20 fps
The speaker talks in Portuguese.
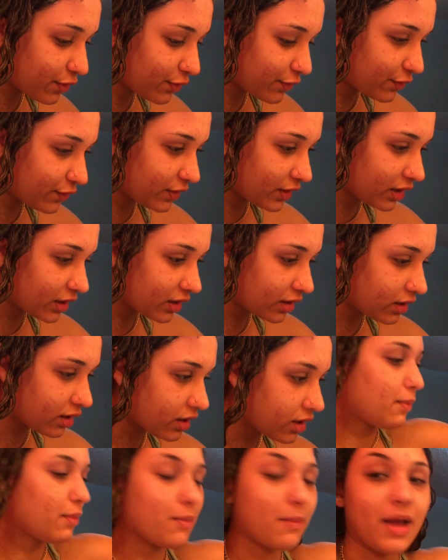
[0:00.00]
vir
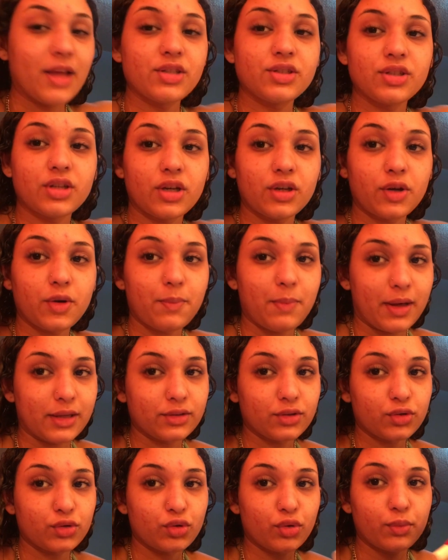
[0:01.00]
pomadinha que eu
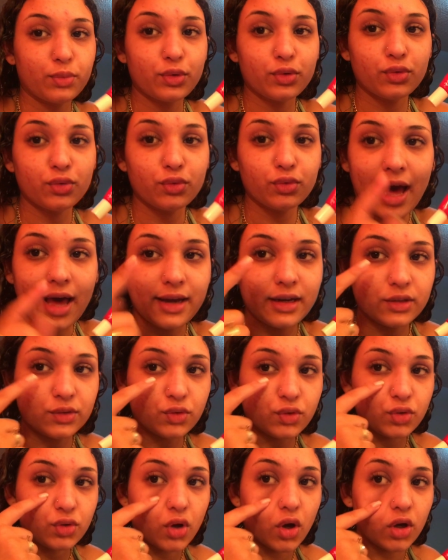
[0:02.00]
passo sobre a área
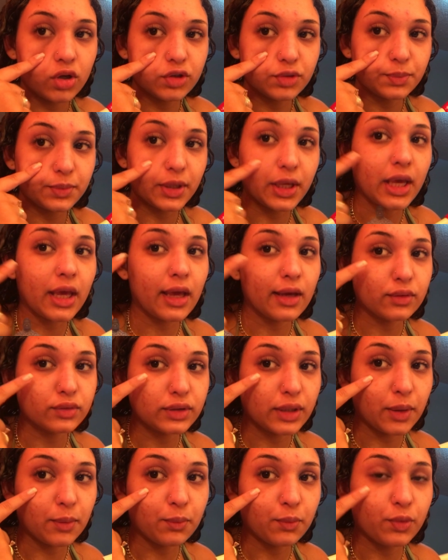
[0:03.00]
dos olhos, porque eu
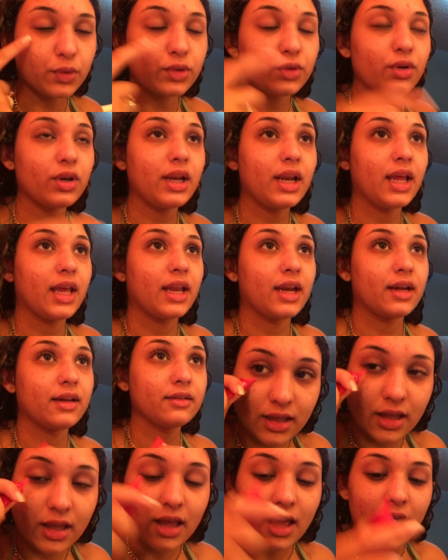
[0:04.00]
tenho muito olheira.
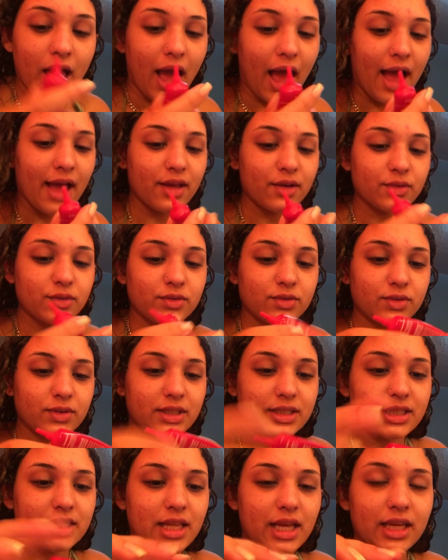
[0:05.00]
Aí ah, eu uso
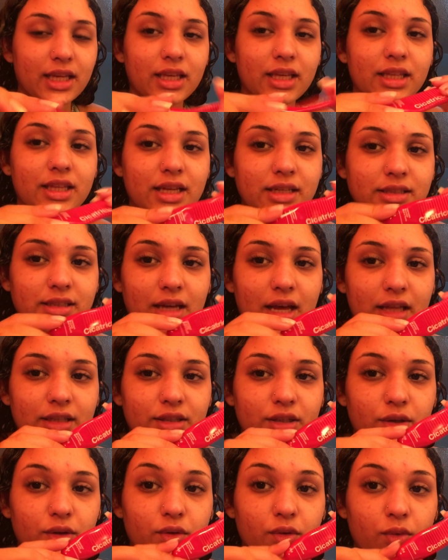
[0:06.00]
esse daqui da
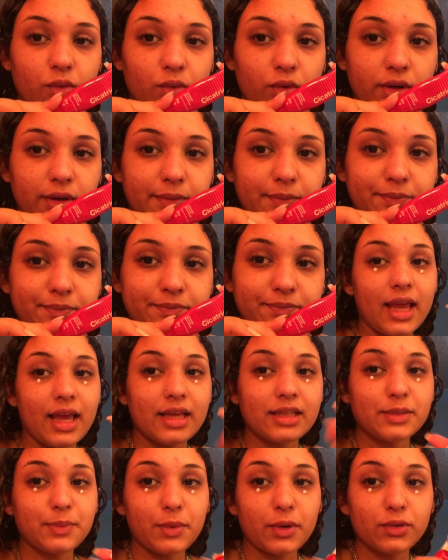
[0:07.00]
Cicatricure.
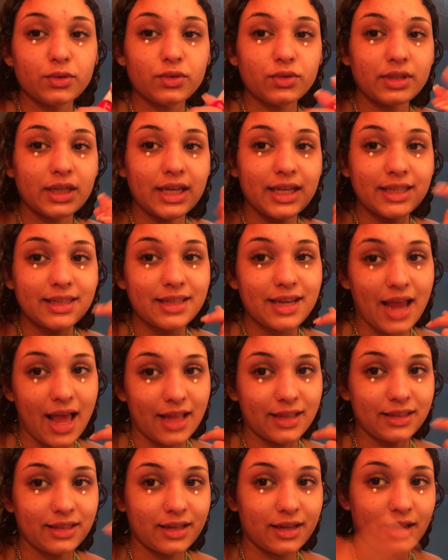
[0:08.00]
Esse produto, ele
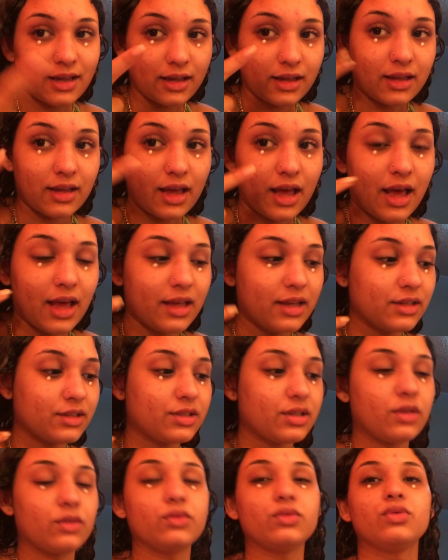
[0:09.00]
hidrata a
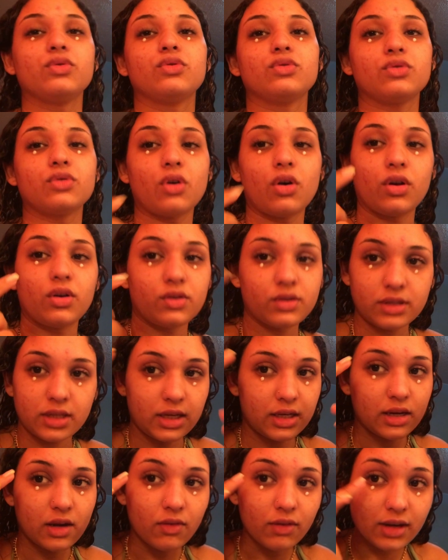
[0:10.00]
região dos olhos,
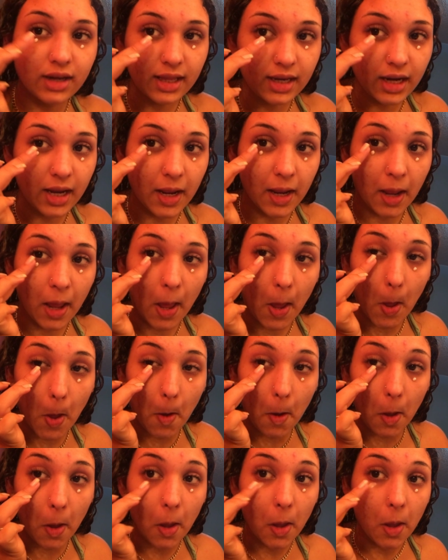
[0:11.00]
ele não clareia.
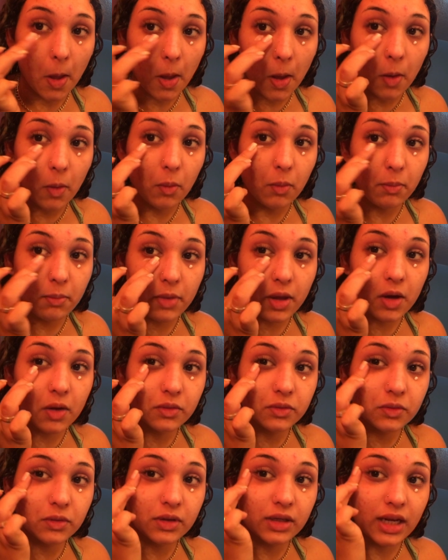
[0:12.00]
O meu
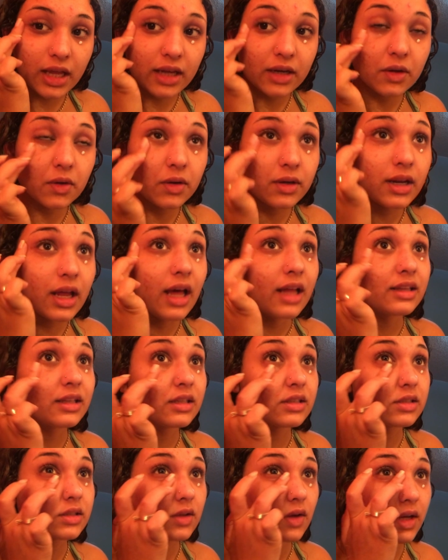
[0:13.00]
não clareou
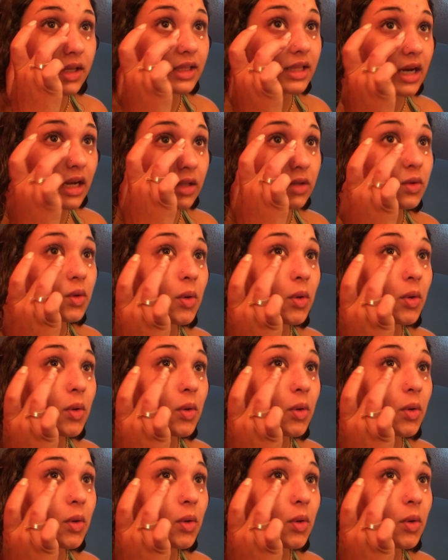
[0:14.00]
nada, só hidratou